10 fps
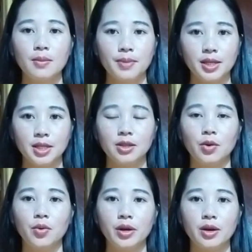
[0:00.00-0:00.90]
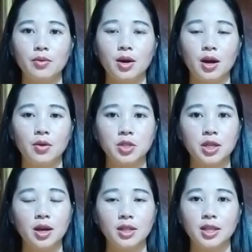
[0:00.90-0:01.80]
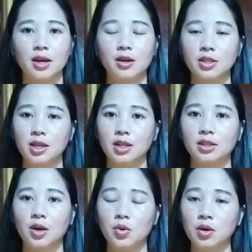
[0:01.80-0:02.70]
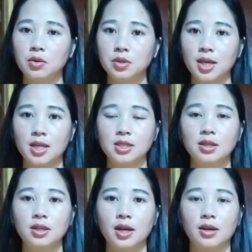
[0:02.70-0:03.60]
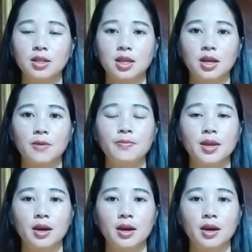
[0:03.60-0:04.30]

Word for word: bé trình giờ uống nó uốn hậu chỉ hai tiệt có chỉ lì tàu lú lú chế xứ ấy có chỉ ở